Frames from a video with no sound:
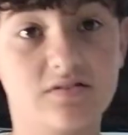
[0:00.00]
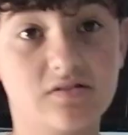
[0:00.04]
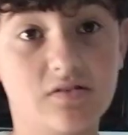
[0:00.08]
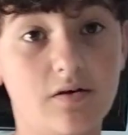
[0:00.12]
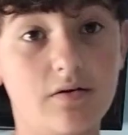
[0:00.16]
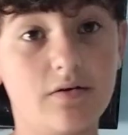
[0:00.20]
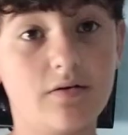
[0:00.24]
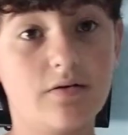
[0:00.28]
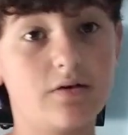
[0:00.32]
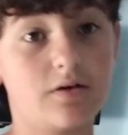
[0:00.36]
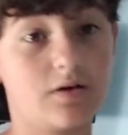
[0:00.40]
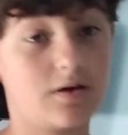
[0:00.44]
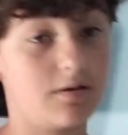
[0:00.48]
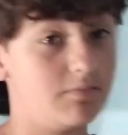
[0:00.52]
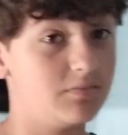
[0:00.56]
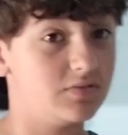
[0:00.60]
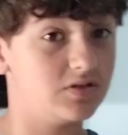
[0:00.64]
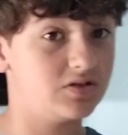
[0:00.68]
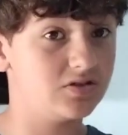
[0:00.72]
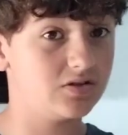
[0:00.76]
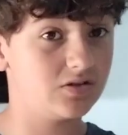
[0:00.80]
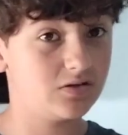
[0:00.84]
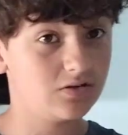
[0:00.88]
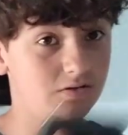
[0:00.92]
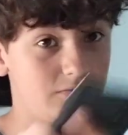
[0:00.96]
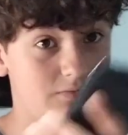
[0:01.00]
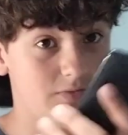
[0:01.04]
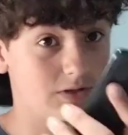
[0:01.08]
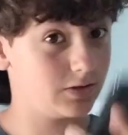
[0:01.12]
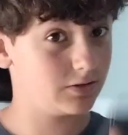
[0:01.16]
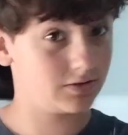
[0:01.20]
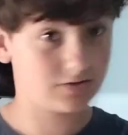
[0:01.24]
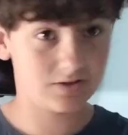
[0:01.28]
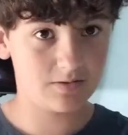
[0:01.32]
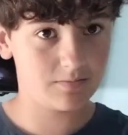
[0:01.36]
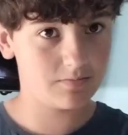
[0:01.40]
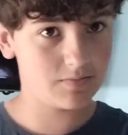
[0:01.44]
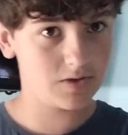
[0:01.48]
se, che mi
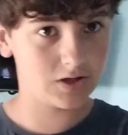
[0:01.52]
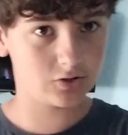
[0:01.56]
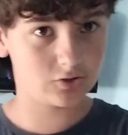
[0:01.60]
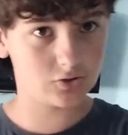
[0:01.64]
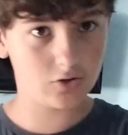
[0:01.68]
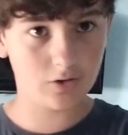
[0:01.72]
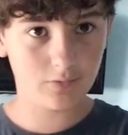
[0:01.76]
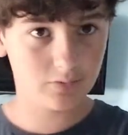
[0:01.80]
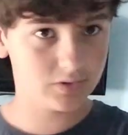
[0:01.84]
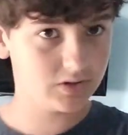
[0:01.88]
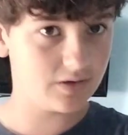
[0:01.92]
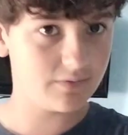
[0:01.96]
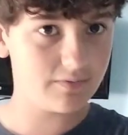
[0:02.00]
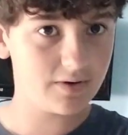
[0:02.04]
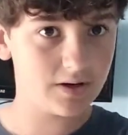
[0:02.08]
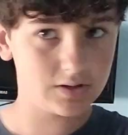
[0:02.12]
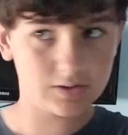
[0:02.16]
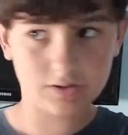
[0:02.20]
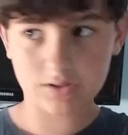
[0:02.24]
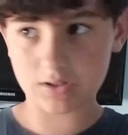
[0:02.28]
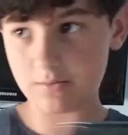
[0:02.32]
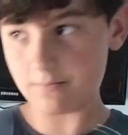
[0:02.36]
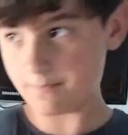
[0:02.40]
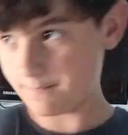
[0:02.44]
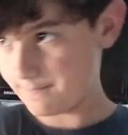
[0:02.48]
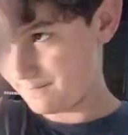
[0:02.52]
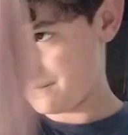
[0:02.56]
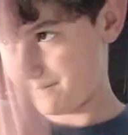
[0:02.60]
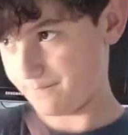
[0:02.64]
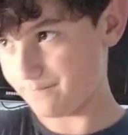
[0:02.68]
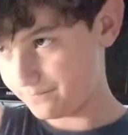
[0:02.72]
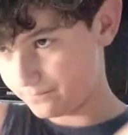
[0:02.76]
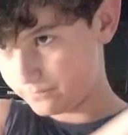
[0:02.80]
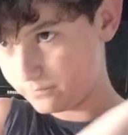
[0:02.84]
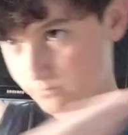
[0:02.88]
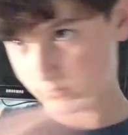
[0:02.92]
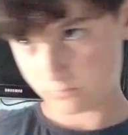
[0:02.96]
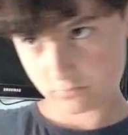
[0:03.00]
se mi ritrovo davanti
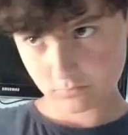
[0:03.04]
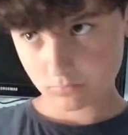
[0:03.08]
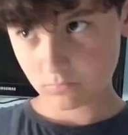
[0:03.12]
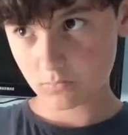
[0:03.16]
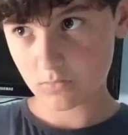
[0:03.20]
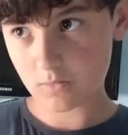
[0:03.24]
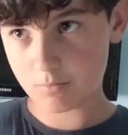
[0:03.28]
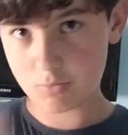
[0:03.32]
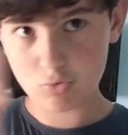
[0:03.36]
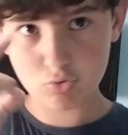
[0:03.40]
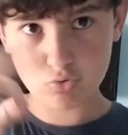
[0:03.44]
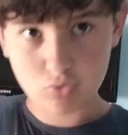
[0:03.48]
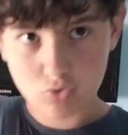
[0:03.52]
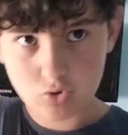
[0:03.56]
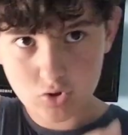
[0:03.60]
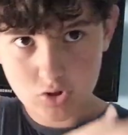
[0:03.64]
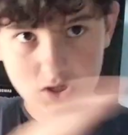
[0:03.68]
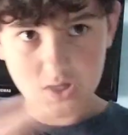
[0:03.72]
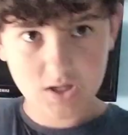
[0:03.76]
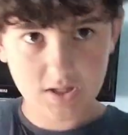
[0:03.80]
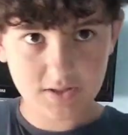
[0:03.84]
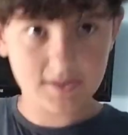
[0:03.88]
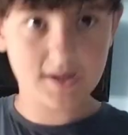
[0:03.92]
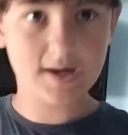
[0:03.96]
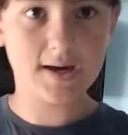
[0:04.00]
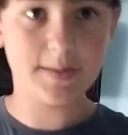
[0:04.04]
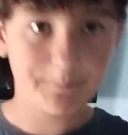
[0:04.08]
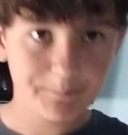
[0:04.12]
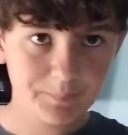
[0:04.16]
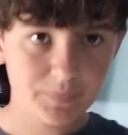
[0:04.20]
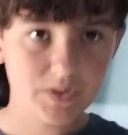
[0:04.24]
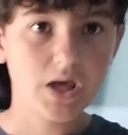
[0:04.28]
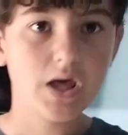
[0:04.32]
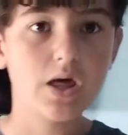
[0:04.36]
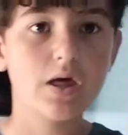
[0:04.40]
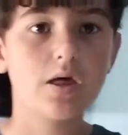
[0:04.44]
mi uccide.